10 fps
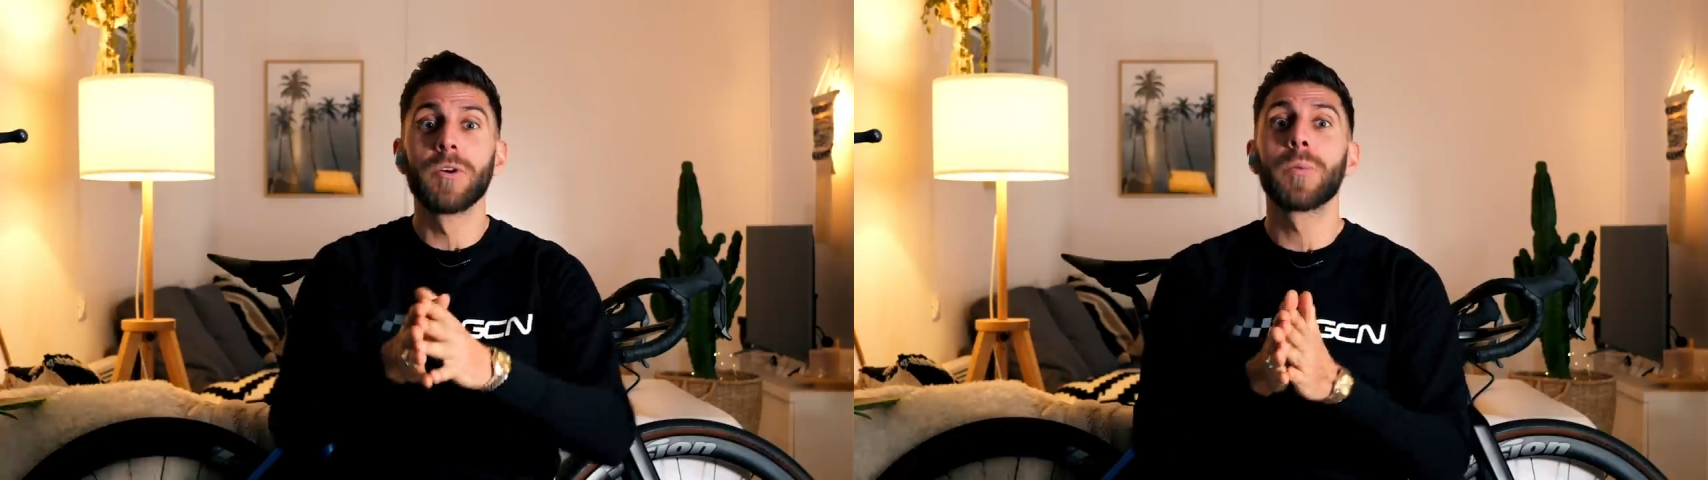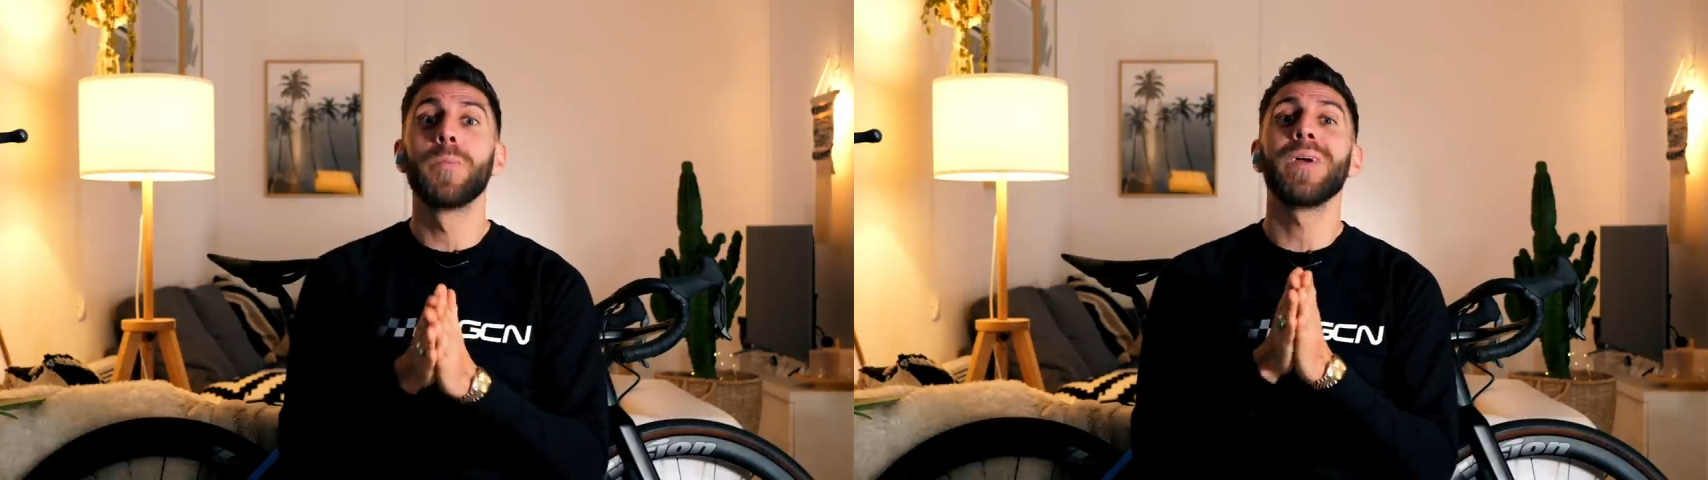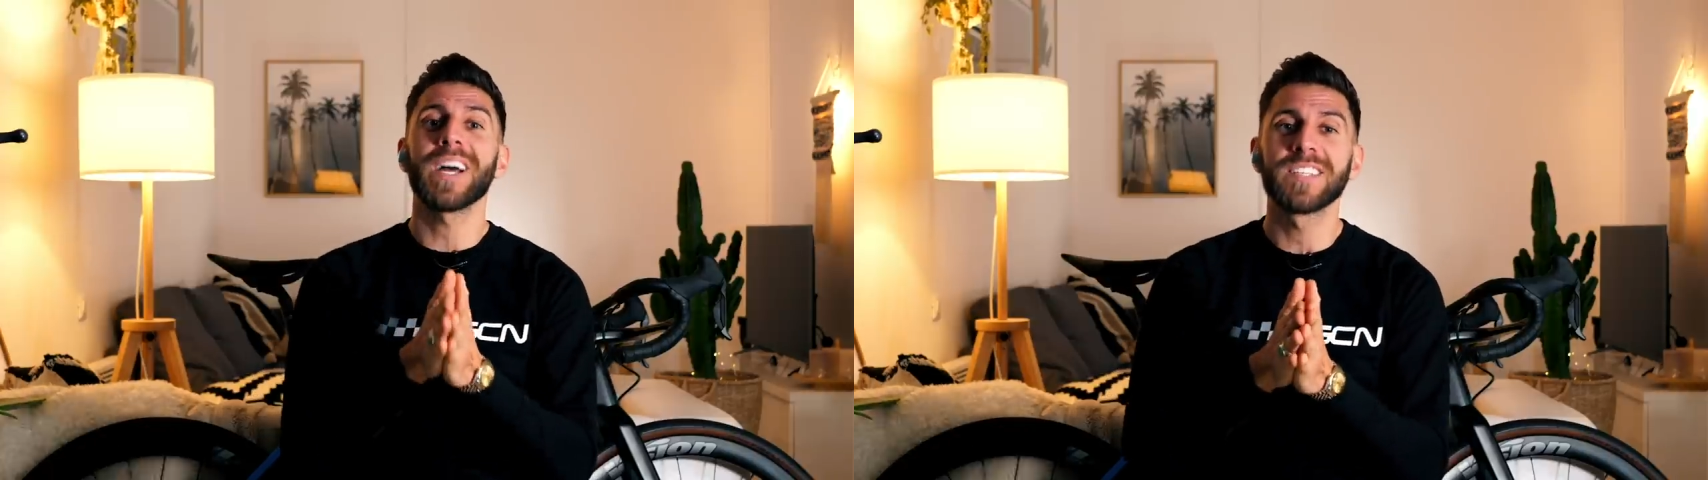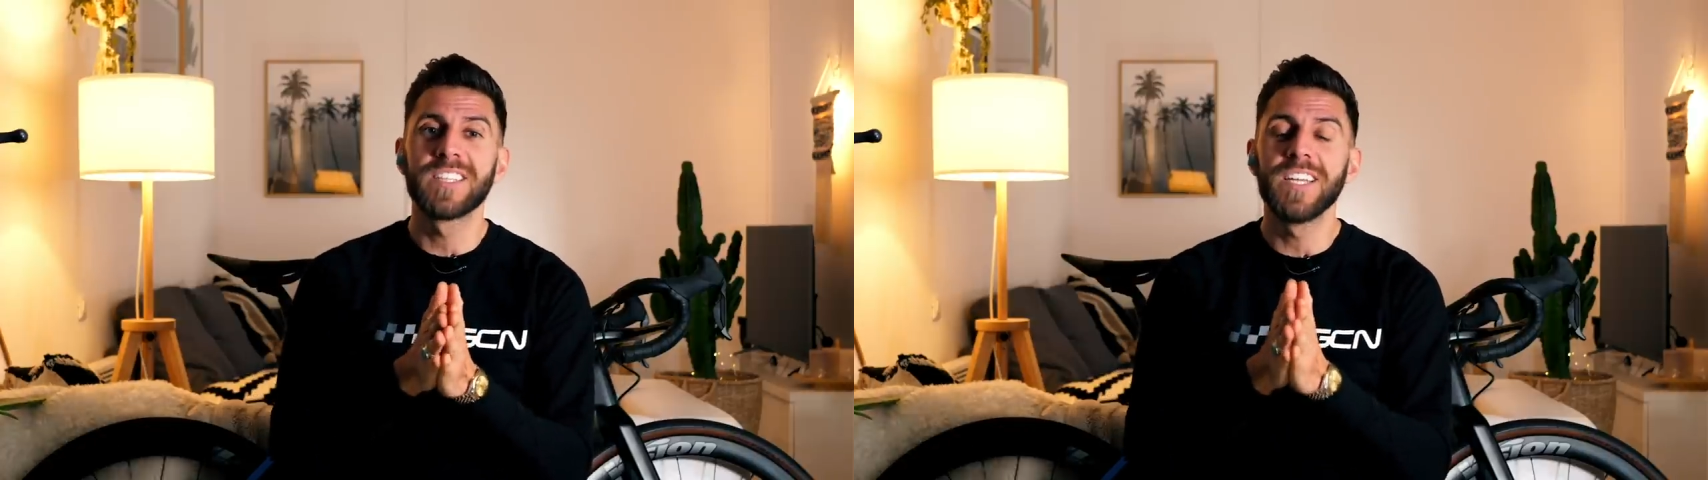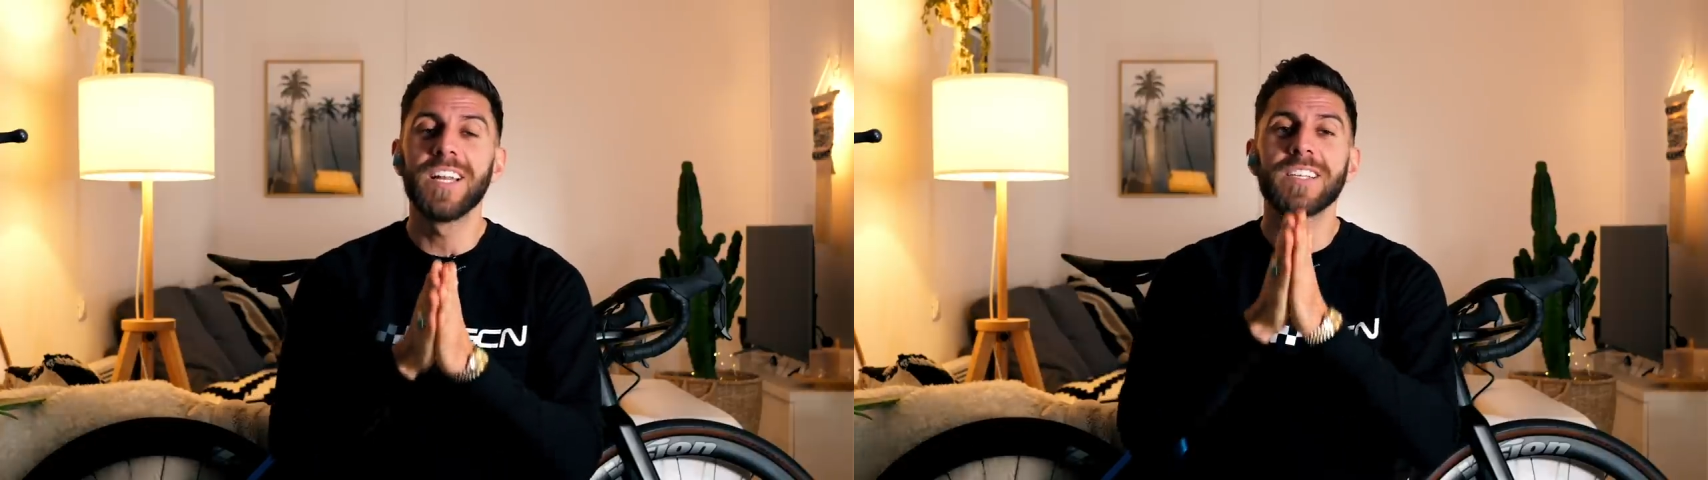Donc
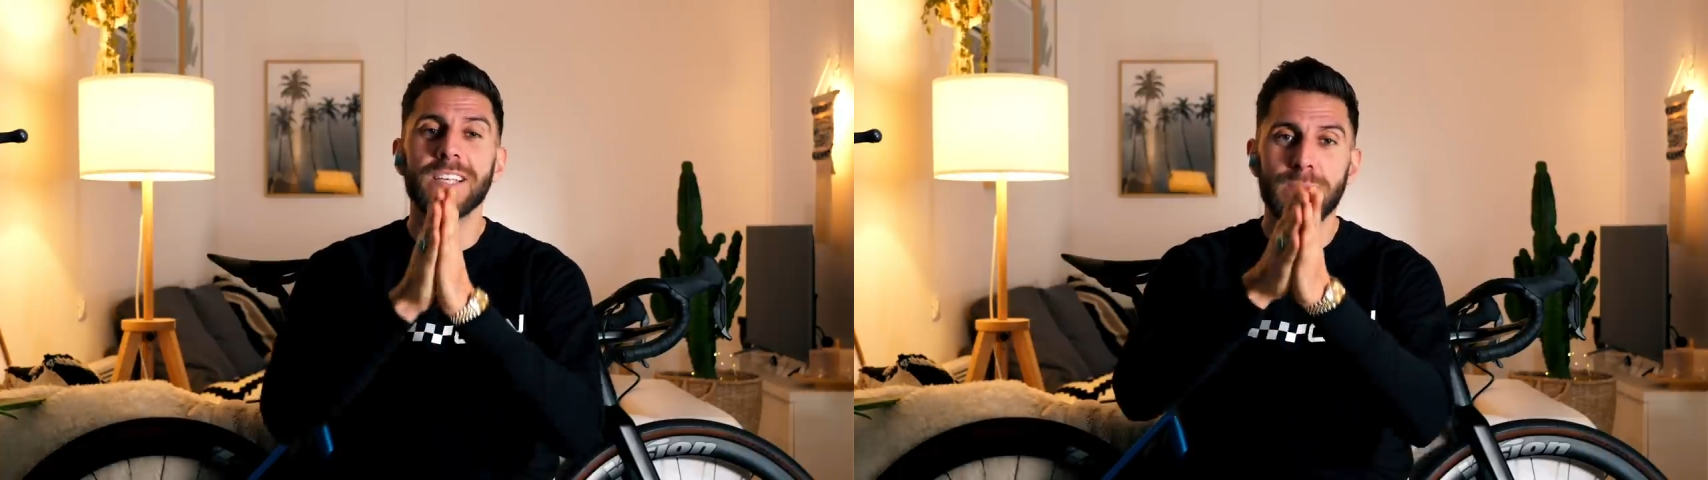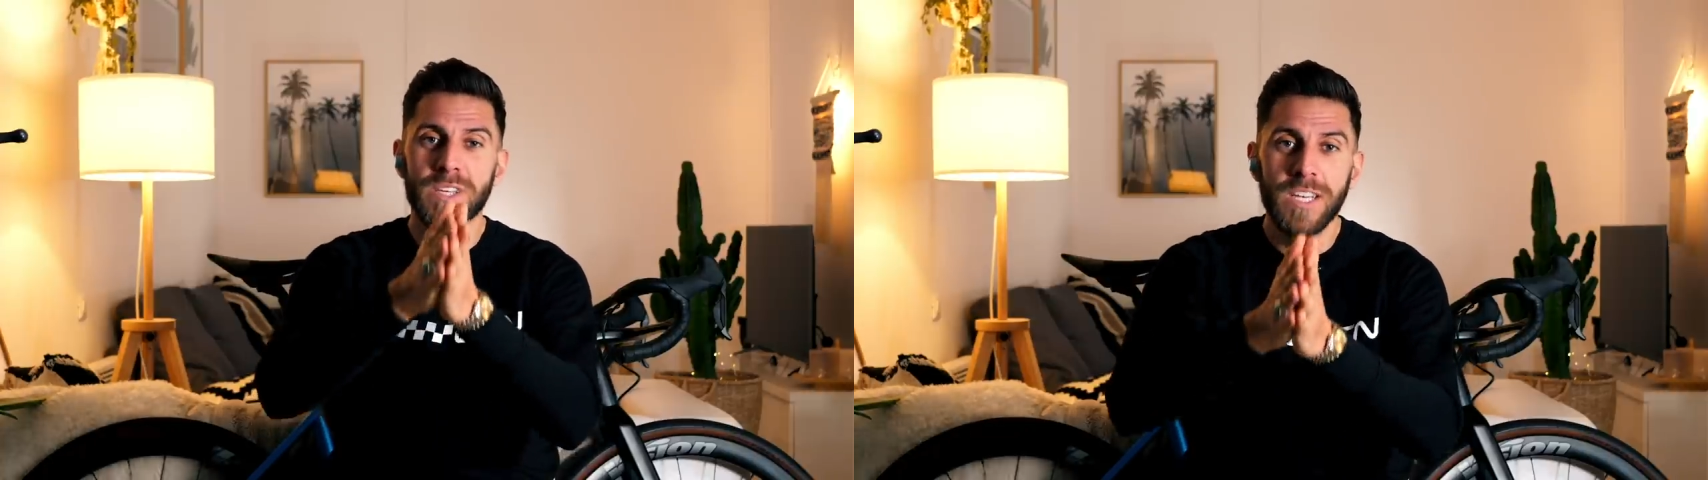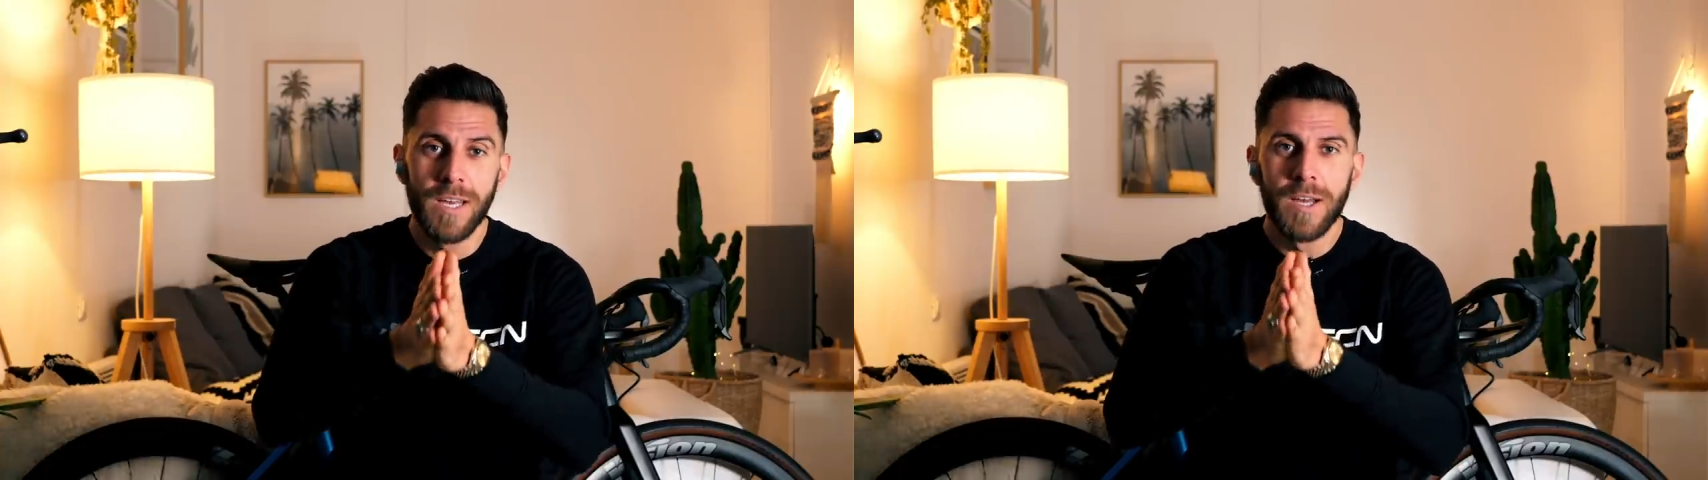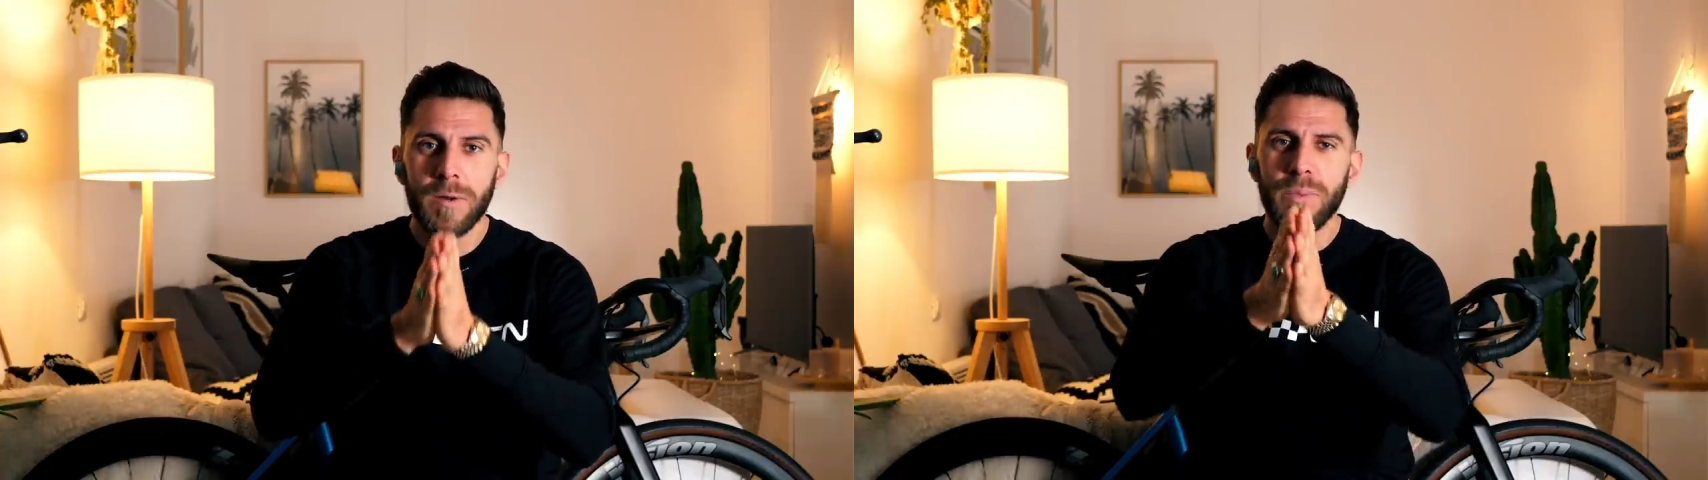merci les amis,